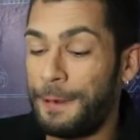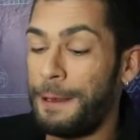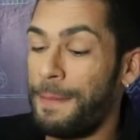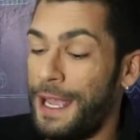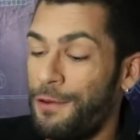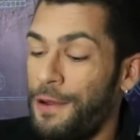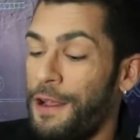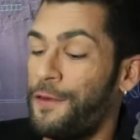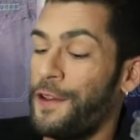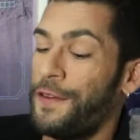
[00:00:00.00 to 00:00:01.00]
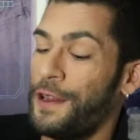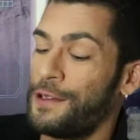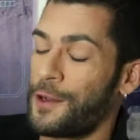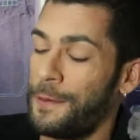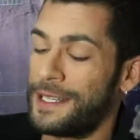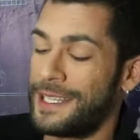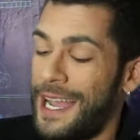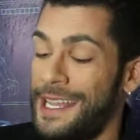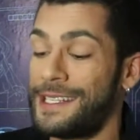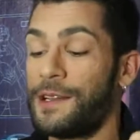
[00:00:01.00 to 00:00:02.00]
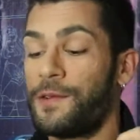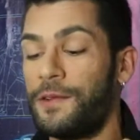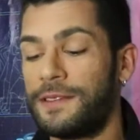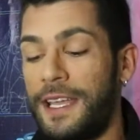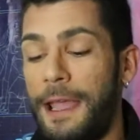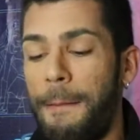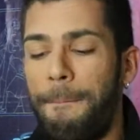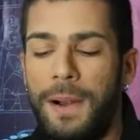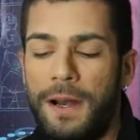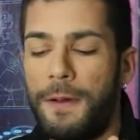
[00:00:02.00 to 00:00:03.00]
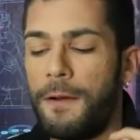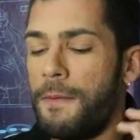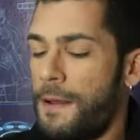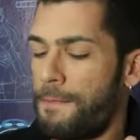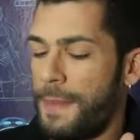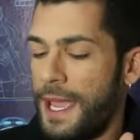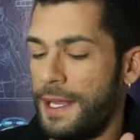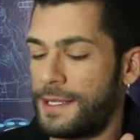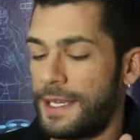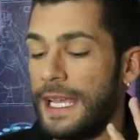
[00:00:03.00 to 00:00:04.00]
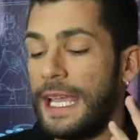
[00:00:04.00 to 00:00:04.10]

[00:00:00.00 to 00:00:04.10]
Primeiro eu fui ver os comerciais e encontrei a Bourbon One Made.